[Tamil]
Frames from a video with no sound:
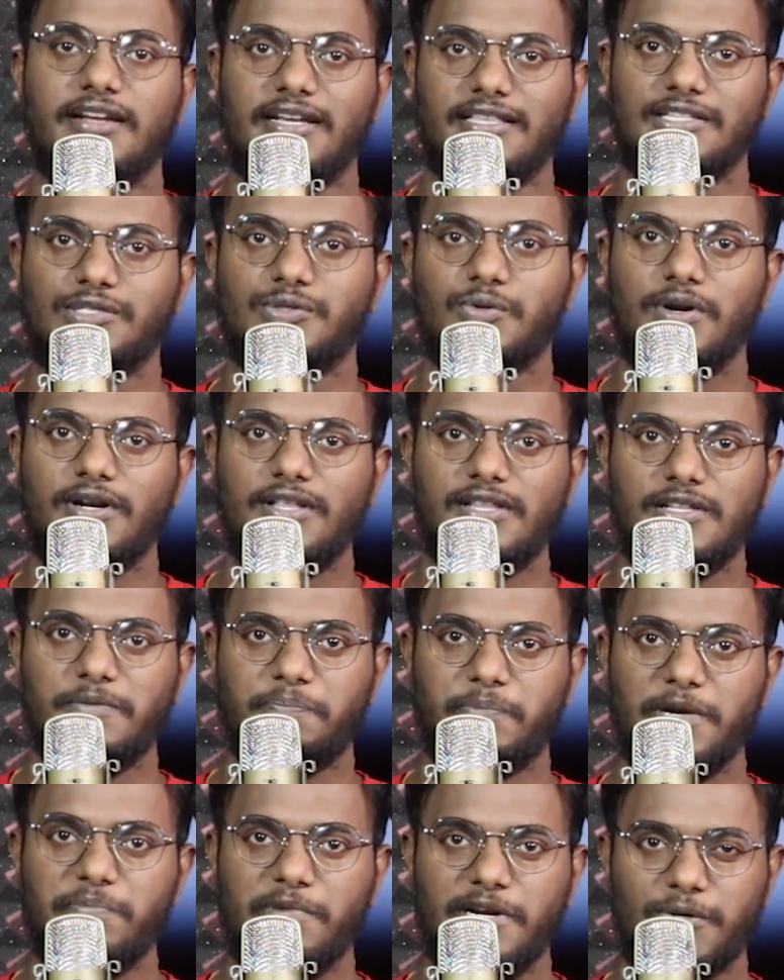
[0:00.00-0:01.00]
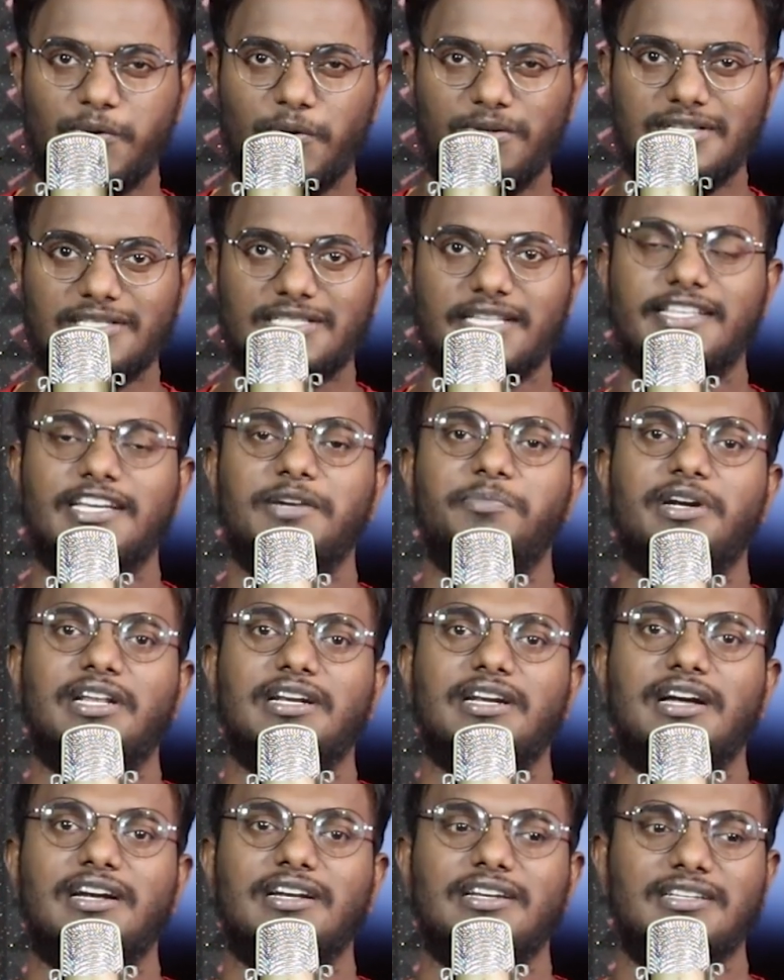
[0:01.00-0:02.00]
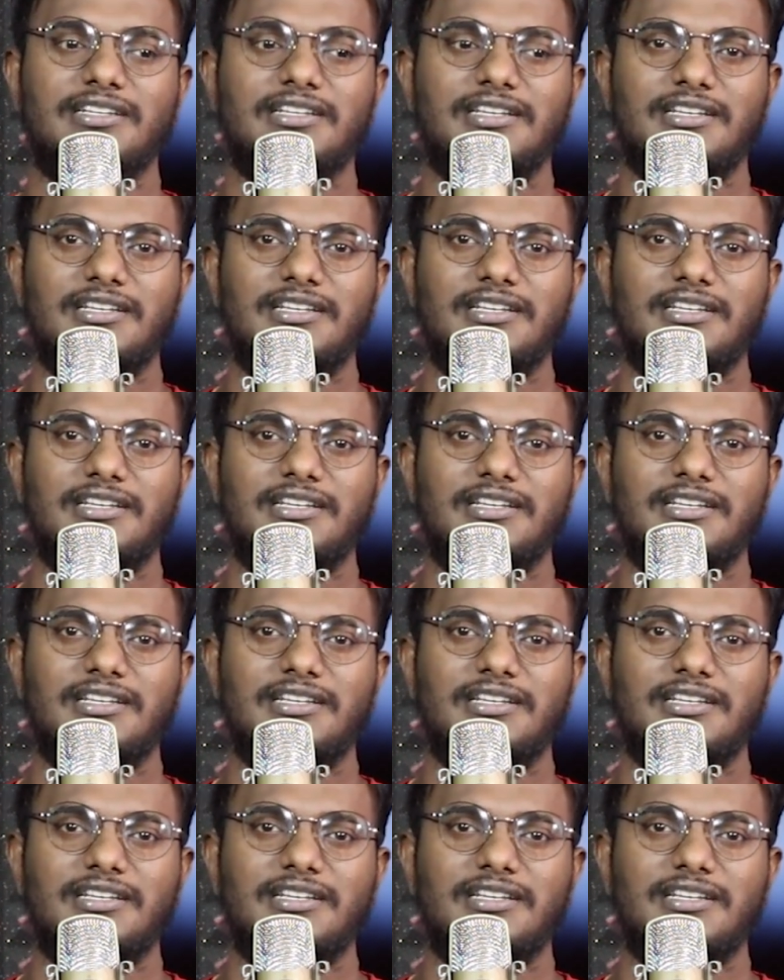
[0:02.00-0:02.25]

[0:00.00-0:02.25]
இதை சொன்னது அந்த பெண்மணி கொஞ்சம் சந்தேகப்பட்டிருக்காங்க